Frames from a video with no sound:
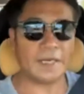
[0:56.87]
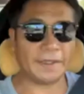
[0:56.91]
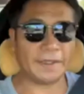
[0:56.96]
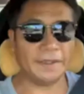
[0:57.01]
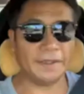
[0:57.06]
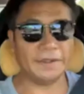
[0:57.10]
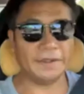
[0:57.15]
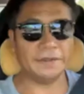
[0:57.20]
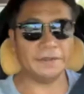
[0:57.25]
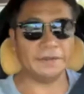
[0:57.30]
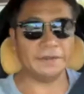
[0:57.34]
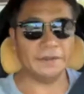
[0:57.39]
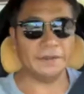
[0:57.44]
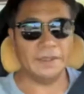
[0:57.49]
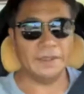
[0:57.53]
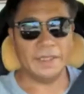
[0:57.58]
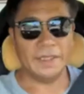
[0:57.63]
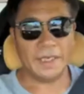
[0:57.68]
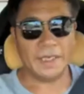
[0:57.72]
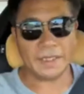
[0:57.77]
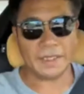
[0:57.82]

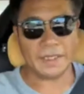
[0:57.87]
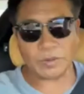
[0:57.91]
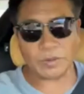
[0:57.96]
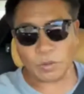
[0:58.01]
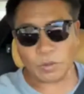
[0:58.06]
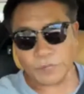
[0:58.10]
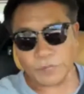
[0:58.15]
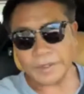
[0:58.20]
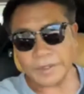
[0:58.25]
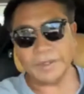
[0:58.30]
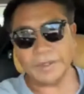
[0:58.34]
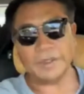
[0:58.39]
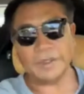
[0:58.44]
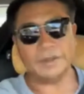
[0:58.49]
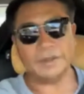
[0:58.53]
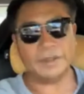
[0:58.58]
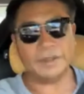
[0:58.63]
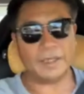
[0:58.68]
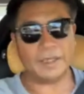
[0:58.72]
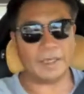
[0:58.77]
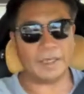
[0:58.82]
-19 ไอ้โควิด เนี่ย
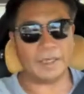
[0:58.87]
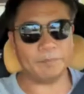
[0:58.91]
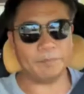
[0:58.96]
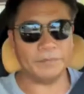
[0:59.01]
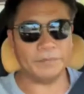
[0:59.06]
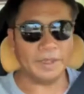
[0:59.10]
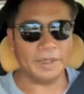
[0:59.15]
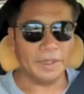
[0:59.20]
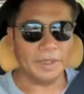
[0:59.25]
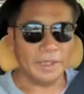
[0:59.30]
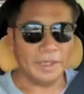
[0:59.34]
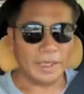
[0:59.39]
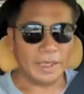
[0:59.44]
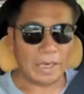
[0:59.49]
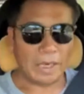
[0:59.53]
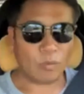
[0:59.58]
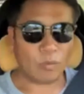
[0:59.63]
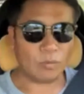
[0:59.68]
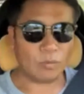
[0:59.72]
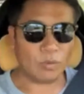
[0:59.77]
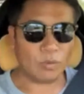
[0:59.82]
นะครับหลาย
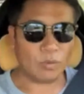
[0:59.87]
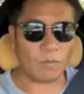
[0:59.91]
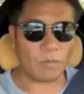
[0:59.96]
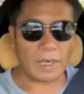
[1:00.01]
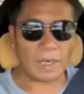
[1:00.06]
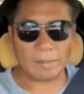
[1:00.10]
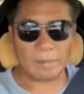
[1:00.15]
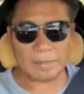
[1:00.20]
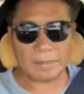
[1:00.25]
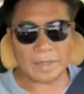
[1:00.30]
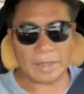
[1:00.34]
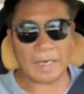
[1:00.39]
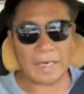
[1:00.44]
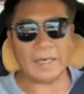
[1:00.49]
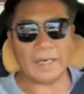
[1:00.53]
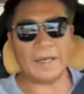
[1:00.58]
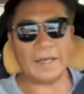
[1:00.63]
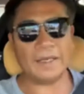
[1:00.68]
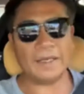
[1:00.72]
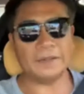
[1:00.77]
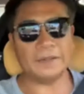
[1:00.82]
คนบอกว่ามันไม่ร้าย
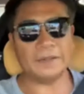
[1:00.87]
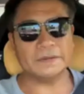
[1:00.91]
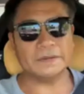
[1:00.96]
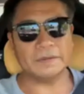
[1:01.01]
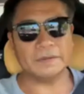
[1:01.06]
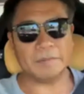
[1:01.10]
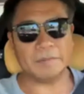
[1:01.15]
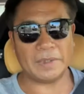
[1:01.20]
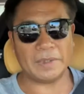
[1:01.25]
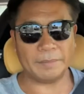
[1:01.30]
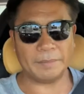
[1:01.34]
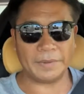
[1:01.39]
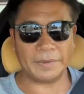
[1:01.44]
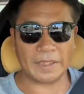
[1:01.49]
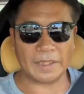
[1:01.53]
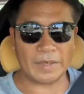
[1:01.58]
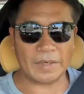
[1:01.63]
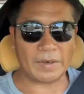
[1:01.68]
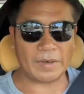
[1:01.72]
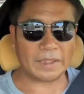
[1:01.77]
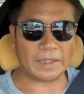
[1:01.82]
แรงเป็นเป็น
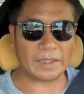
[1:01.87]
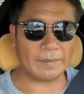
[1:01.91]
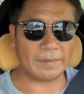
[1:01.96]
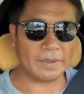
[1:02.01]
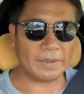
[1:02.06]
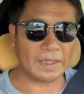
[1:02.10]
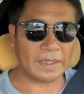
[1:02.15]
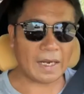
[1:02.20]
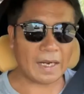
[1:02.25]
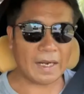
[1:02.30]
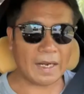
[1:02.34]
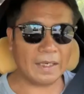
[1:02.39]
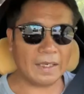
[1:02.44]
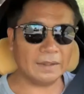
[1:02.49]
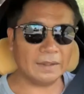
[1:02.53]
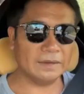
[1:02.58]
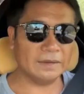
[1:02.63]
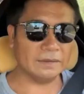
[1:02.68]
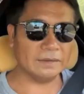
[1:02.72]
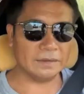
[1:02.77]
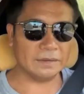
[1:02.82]
ไข้หวัดธรรมดา
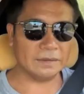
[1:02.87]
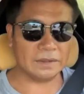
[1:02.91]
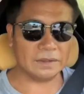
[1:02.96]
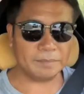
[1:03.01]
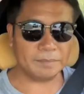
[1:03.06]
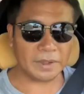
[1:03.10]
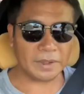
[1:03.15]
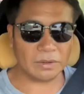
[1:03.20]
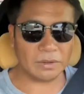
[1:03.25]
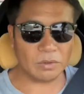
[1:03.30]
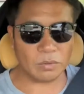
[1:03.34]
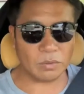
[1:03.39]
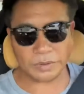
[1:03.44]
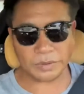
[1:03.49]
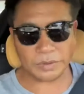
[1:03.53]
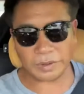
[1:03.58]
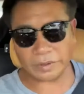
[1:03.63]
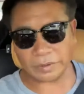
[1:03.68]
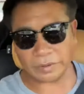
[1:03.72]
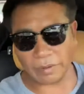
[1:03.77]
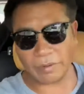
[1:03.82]
หรือเป็นโรคติ
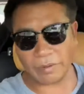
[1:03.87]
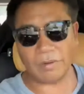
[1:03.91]
ดต่อ